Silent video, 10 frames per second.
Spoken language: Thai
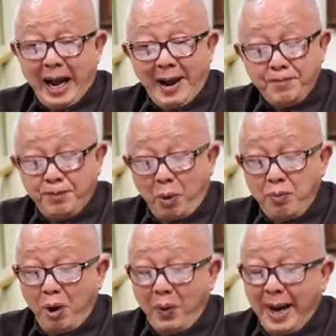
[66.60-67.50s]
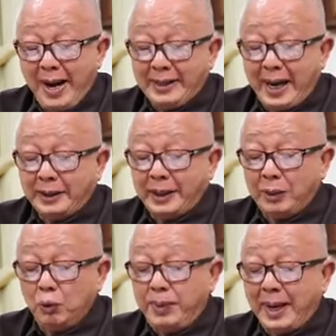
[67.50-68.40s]
3. ผมบอกว่าให้การสนับส
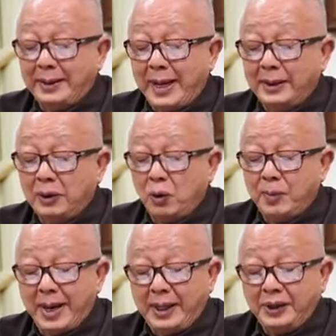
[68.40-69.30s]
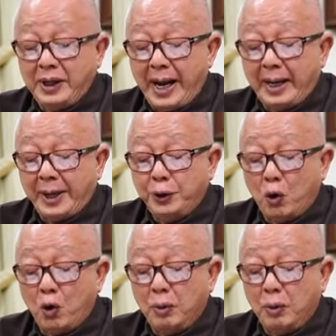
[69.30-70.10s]
นุนผลักดันกฎหมายกัญชากัญชง